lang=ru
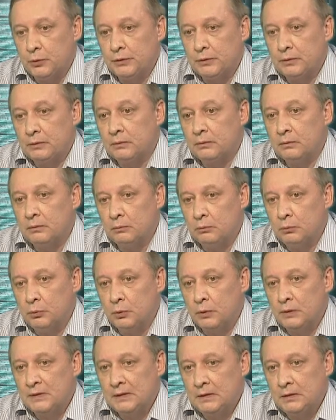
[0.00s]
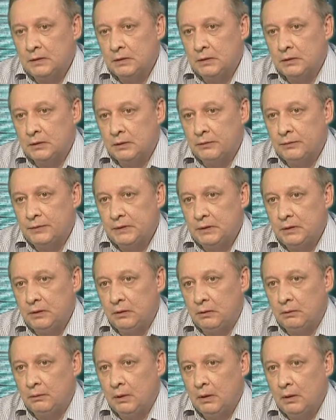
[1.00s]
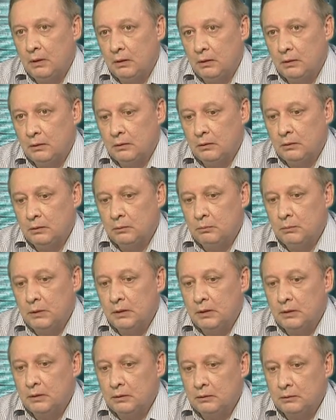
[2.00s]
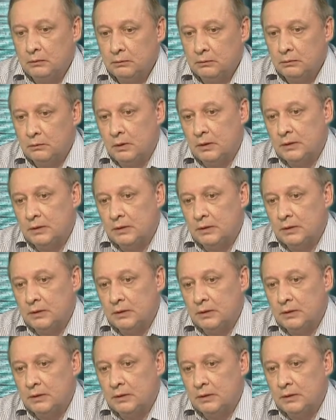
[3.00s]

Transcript: То есть будут заноситься все э, мало,